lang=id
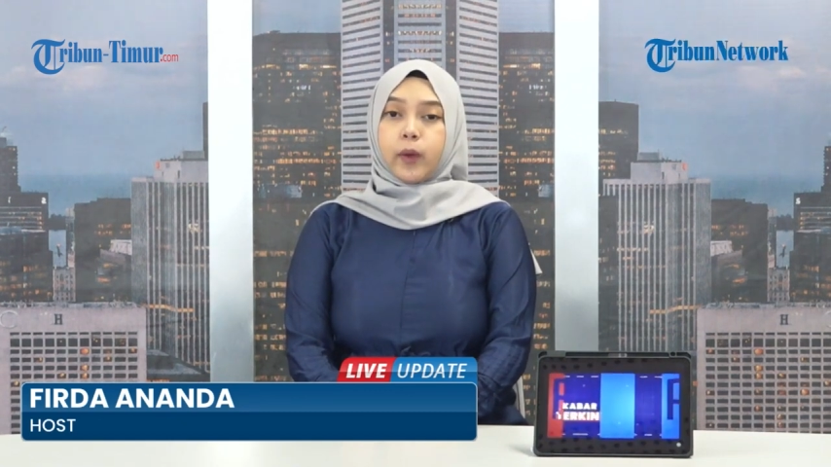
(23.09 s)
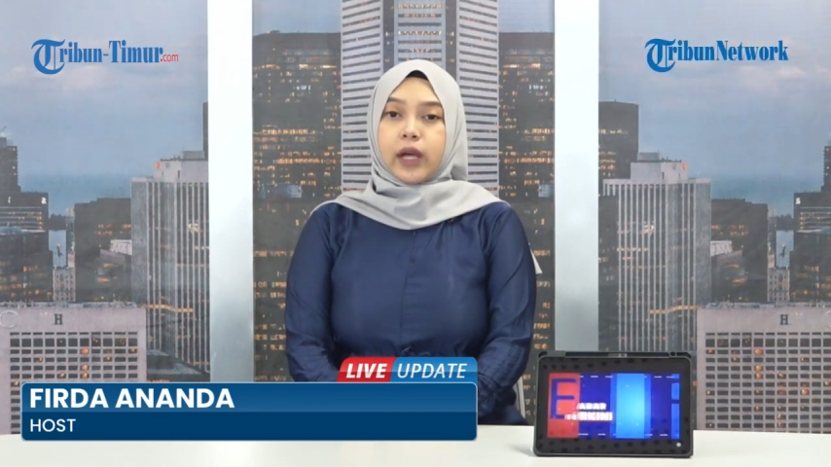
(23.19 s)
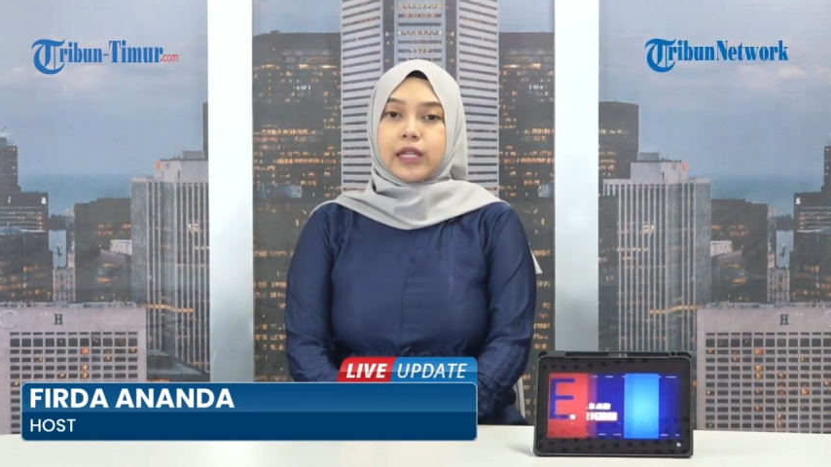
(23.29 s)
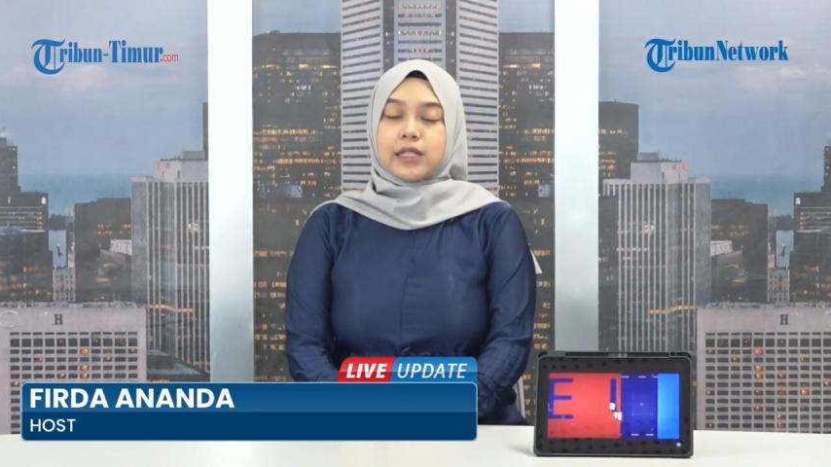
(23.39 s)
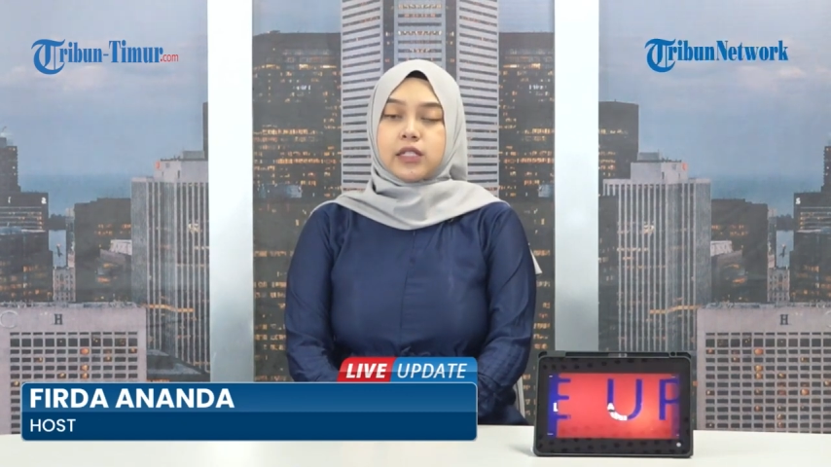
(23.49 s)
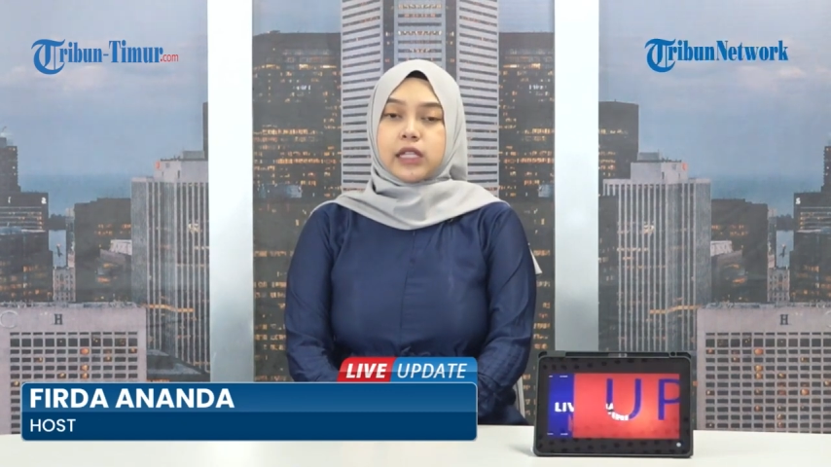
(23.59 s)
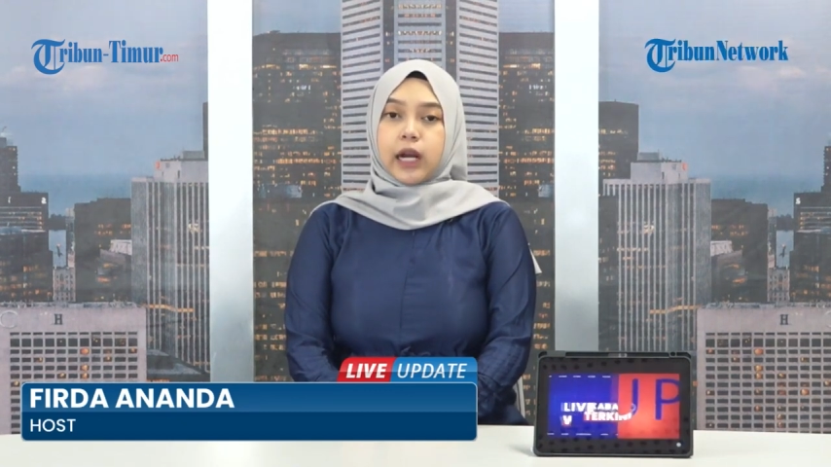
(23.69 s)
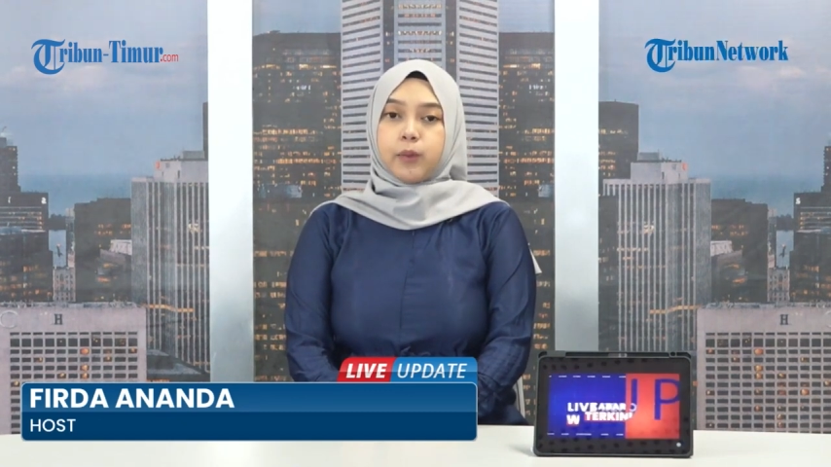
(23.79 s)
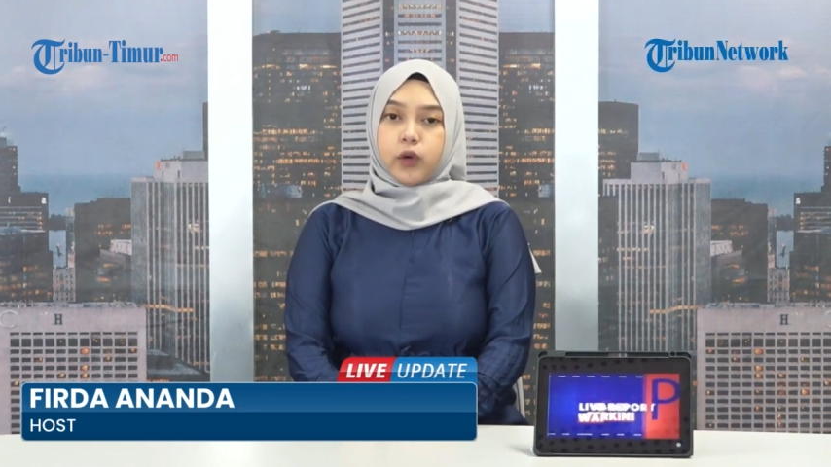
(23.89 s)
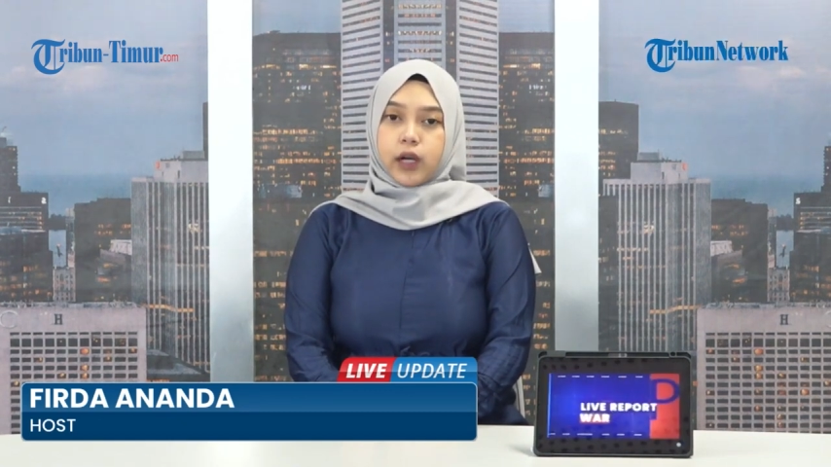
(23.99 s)
mewah
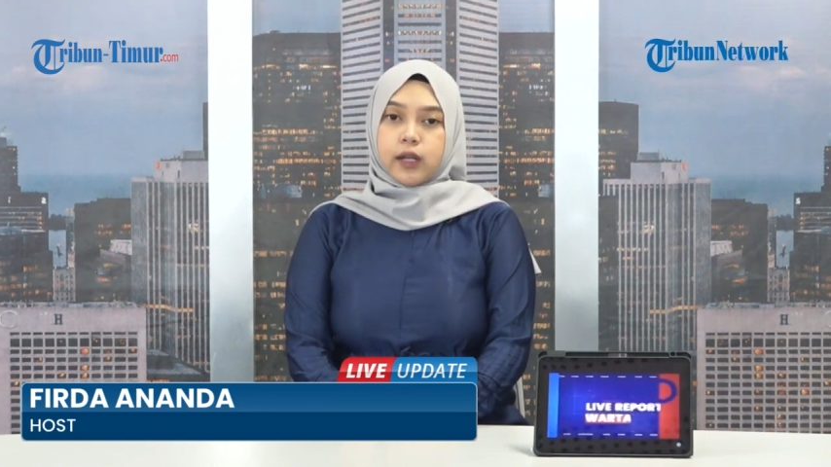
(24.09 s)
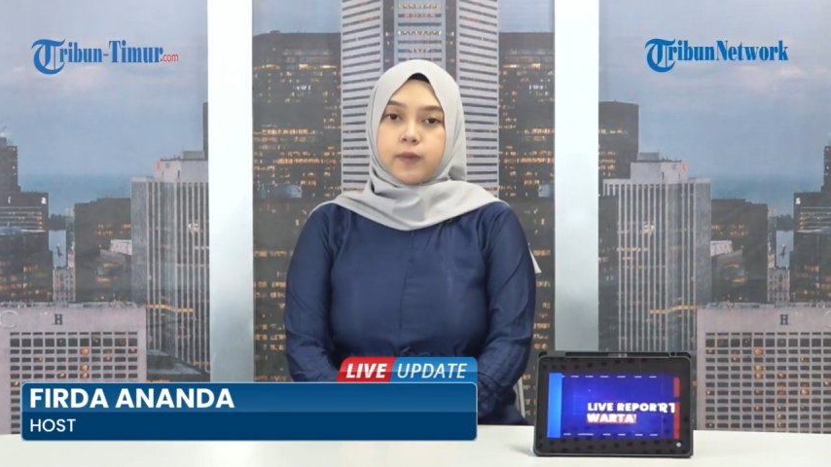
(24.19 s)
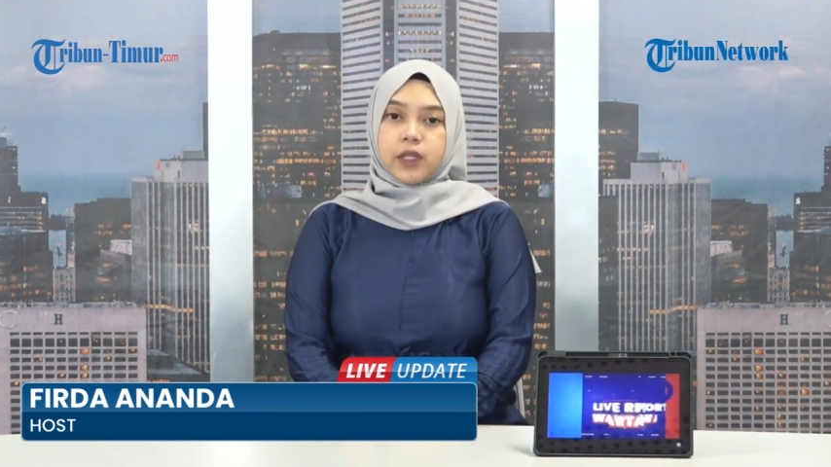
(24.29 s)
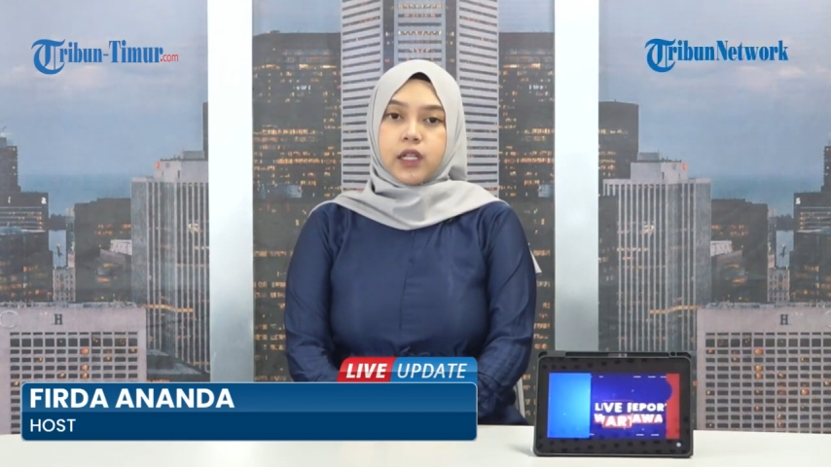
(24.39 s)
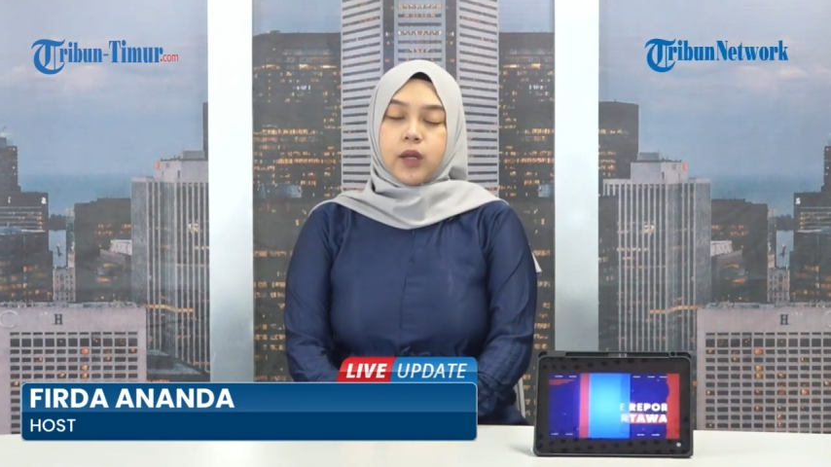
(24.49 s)
secara murah.